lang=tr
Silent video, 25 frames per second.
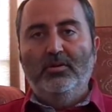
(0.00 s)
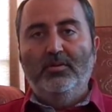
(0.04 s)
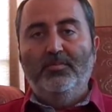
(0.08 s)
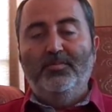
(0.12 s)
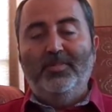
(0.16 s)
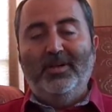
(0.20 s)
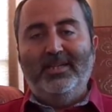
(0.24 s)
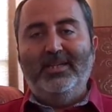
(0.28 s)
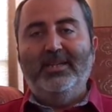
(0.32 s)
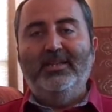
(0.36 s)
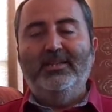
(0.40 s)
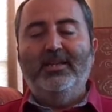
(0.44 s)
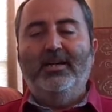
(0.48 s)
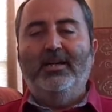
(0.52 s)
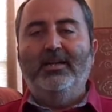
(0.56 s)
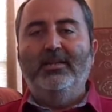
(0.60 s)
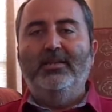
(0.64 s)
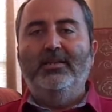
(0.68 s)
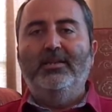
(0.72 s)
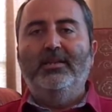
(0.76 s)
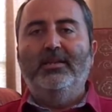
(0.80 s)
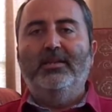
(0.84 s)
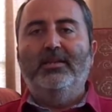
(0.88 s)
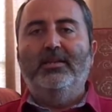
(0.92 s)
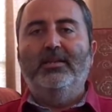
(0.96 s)
paket
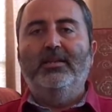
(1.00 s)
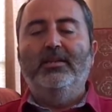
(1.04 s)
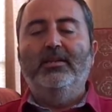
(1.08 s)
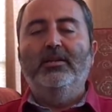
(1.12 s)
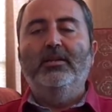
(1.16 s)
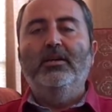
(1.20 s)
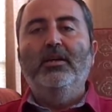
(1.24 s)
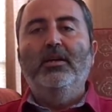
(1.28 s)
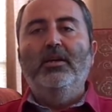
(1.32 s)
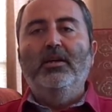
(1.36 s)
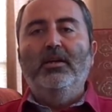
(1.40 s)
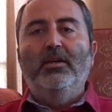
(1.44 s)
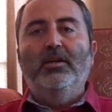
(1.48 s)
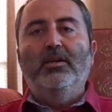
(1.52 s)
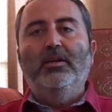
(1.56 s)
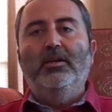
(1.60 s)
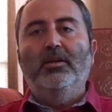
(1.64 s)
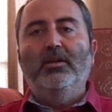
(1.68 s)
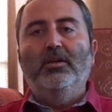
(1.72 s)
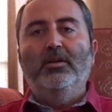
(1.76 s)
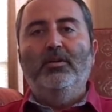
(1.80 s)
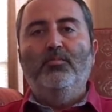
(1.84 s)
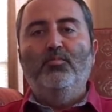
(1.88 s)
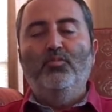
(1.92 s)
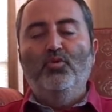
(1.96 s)
halindeki e,
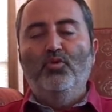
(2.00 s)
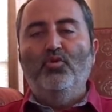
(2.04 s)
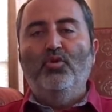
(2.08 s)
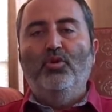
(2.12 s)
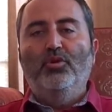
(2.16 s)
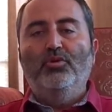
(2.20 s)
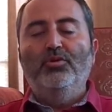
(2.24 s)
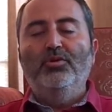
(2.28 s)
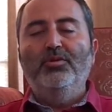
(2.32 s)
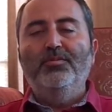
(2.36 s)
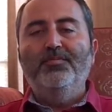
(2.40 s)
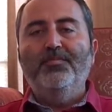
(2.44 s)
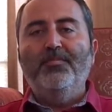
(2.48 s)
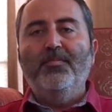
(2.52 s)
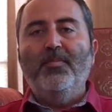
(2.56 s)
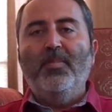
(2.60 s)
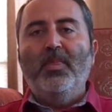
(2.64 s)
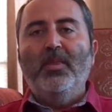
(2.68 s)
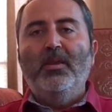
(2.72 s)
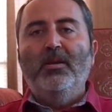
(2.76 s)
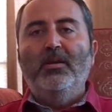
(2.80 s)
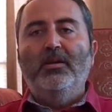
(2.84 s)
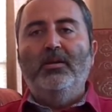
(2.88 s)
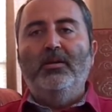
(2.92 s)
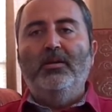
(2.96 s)
bu konu
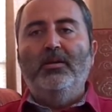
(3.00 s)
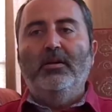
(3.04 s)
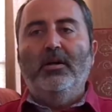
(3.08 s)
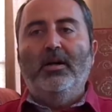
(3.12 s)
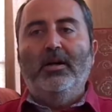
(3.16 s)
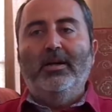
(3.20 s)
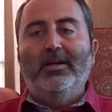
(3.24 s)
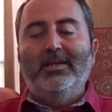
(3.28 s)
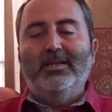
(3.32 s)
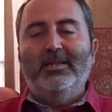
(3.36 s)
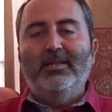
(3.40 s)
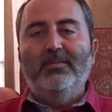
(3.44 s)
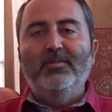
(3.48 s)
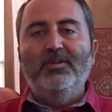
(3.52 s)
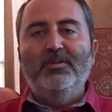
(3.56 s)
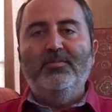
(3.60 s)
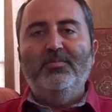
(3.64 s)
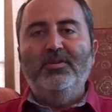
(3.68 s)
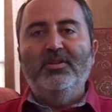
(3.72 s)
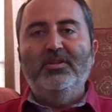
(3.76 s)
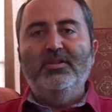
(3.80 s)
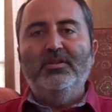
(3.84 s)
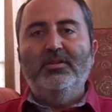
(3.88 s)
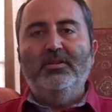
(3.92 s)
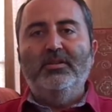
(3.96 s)
akademik
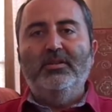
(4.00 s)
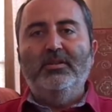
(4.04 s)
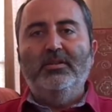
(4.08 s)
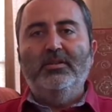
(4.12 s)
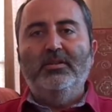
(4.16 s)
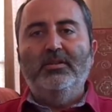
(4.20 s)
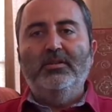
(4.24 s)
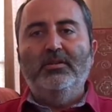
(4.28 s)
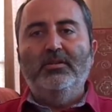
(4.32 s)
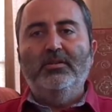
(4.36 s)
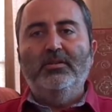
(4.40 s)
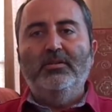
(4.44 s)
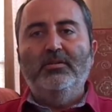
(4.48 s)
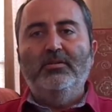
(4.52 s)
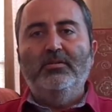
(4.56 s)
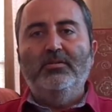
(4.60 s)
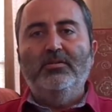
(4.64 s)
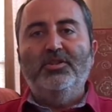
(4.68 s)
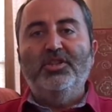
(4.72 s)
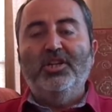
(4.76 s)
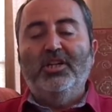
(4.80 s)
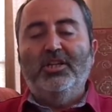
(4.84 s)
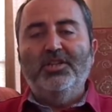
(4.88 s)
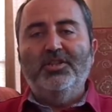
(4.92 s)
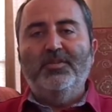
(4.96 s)
bir
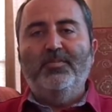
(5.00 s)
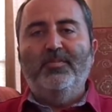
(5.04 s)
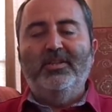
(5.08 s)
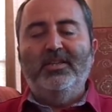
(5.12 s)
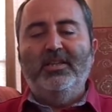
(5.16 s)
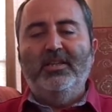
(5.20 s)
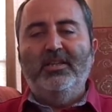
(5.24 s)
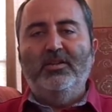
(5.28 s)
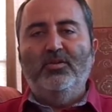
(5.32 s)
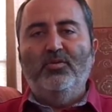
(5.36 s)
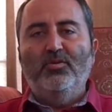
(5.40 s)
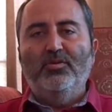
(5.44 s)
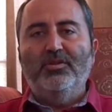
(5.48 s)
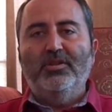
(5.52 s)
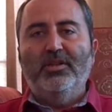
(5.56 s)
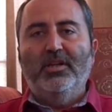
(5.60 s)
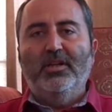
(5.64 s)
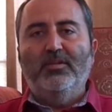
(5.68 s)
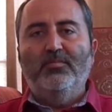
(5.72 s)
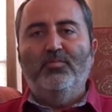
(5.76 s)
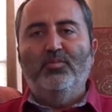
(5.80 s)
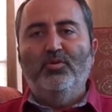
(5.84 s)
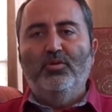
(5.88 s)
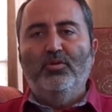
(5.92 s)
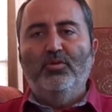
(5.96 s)
e, çalışma değil
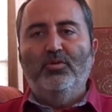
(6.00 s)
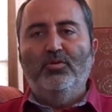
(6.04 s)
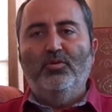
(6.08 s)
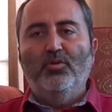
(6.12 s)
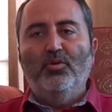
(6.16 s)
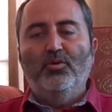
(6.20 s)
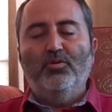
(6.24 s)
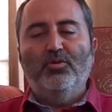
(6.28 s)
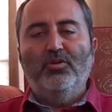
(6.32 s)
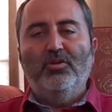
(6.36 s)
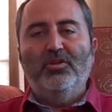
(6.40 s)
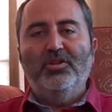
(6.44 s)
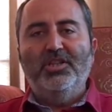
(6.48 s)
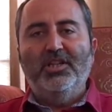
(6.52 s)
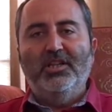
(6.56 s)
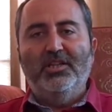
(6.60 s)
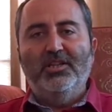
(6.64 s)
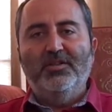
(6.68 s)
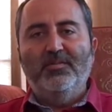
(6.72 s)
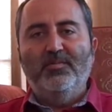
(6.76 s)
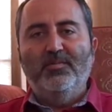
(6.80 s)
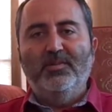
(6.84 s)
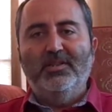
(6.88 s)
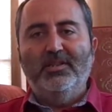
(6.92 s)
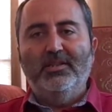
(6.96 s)
dostlar. Bu doktora
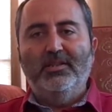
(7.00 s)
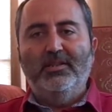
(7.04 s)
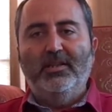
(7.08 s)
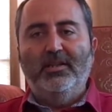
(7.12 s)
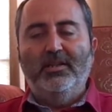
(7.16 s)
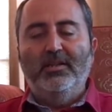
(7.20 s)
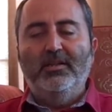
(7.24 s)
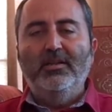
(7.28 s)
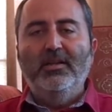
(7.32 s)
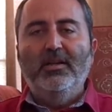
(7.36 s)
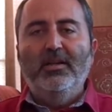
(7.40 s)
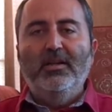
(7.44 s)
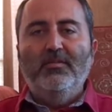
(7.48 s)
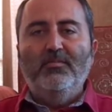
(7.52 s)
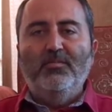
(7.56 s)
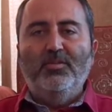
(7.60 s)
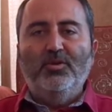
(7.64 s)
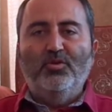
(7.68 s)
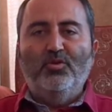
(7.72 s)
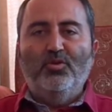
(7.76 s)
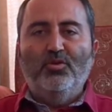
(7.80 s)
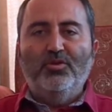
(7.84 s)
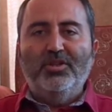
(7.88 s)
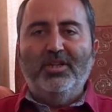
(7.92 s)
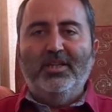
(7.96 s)
çalışması değil. Bir
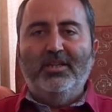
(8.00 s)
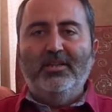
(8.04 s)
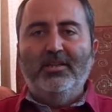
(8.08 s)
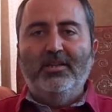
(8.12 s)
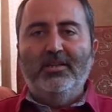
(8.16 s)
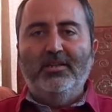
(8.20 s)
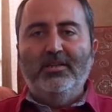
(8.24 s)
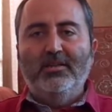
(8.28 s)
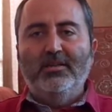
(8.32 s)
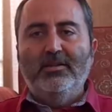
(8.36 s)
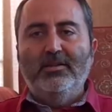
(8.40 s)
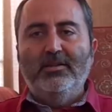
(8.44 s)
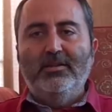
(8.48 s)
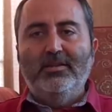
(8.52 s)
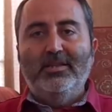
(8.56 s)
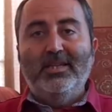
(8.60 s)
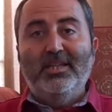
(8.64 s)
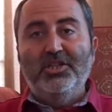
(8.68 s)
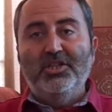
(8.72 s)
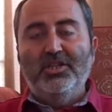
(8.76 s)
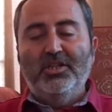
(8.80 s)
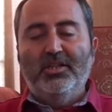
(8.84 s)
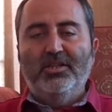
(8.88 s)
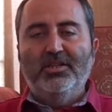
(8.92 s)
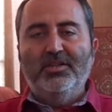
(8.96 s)
doçentlik e,
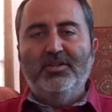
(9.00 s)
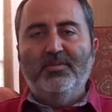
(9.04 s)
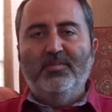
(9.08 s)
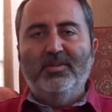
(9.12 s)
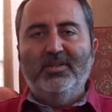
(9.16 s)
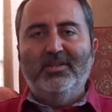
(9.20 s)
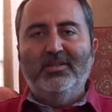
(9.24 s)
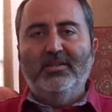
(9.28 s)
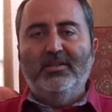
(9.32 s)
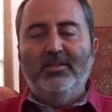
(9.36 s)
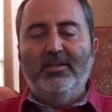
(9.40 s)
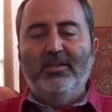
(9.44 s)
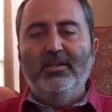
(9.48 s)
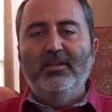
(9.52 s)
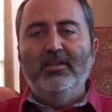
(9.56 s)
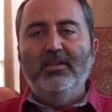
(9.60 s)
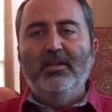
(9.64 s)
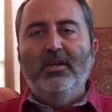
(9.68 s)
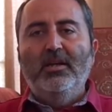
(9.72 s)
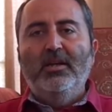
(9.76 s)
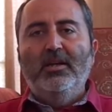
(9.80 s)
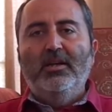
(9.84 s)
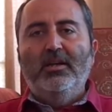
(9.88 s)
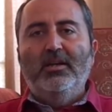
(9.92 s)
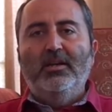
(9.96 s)
test çalışması değil.
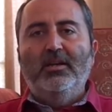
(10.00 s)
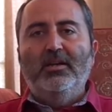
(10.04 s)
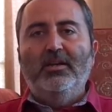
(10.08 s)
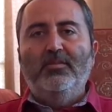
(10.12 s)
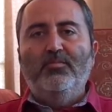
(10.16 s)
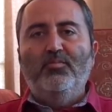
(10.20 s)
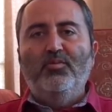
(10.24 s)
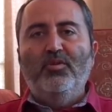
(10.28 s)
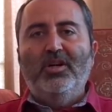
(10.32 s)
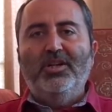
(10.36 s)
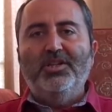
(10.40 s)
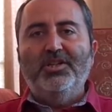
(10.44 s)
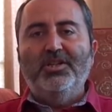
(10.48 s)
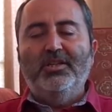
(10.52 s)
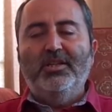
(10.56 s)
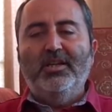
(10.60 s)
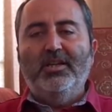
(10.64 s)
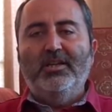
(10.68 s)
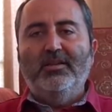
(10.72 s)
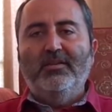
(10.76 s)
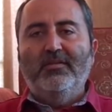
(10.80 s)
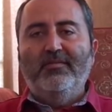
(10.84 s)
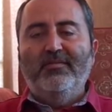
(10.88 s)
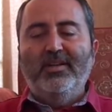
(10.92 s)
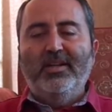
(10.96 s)
E, bu
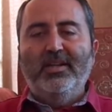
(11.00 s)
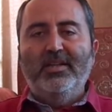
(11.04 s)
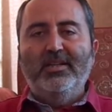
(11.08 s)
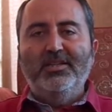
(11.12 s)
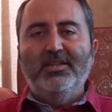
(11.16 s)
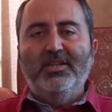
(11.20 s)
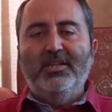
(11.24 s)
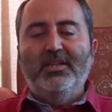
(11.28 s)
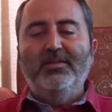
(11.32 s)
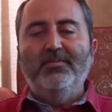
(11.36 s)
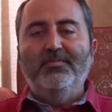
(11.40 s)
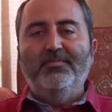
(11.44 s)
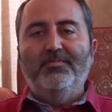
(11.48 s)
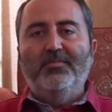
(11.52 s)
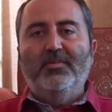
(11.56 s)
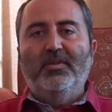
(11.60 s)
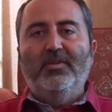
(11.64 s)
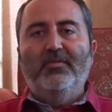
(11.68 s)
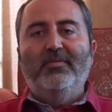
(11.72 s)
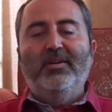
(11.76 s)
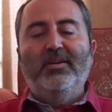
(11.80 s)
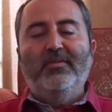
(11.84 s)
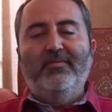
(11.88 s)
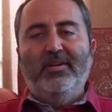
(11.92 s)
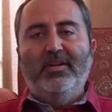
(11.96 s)
açıdan vereceğim
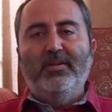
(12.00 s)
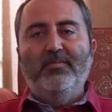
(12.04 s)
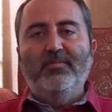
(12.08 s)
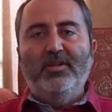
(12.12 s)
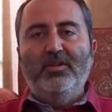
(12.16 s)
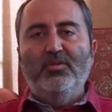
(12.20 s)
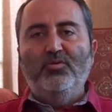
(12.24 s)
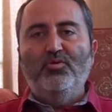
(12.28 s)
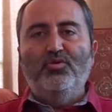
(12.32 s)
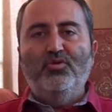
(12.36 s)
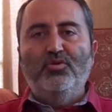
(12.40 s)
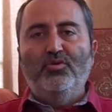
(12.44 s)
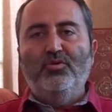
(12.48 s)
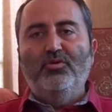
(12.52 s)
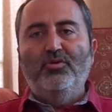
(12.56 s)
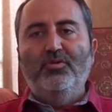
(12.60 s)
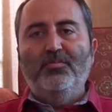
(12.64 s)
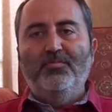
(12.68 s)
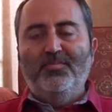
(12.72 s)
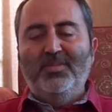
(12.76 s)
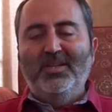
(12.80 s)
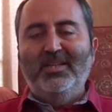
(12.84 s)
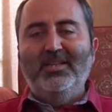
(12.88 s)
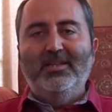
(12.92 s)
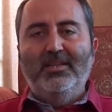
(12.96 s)
ve vermeyi
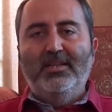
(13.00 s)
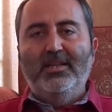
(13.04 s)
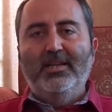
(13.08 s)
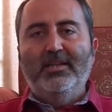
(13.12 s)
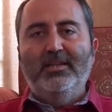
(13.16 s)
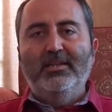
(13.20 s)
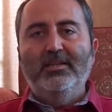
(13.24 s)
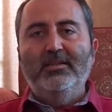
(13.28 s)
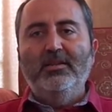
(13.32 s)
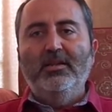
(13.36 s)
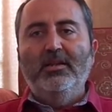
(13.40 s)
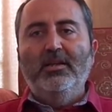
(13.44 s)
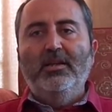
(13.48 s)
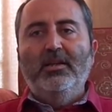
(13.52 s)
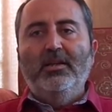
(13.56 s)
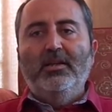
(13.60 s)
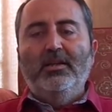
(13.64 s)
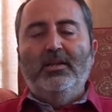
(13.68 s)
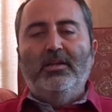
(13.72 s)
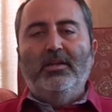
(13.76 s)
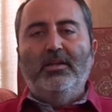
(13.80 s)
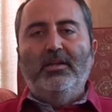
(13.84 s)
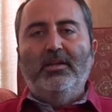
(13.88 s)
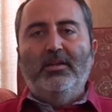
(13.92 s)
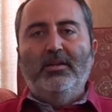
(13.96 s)
düşündüğüm bilgilerin
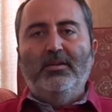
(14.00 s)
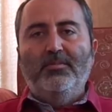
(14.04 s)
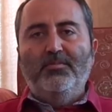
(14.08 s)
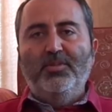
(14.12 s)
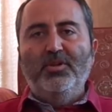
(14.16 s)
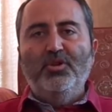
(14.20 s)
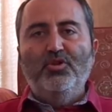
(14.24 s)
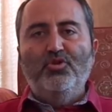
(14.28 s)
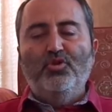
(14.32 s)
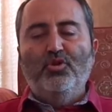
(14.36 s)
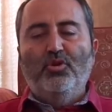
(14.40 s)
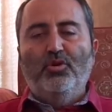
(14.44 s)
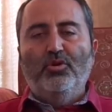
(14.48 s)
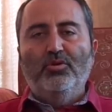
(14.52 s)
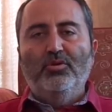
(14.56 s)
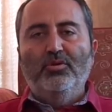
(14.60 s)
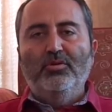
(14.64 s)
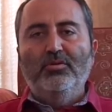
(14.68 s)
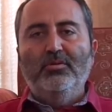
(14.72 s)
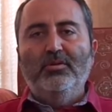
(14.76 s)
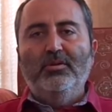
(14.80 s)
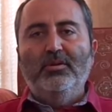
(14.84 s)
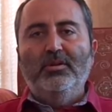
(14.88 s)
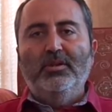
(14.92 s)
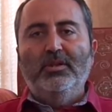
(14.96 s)
e,
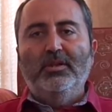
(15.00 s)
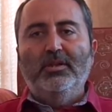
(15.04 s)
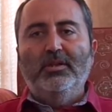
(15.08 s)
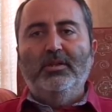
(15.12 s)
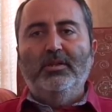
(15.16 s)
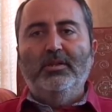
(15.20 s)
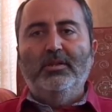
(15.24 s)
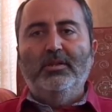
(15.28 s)
birçoğunun e,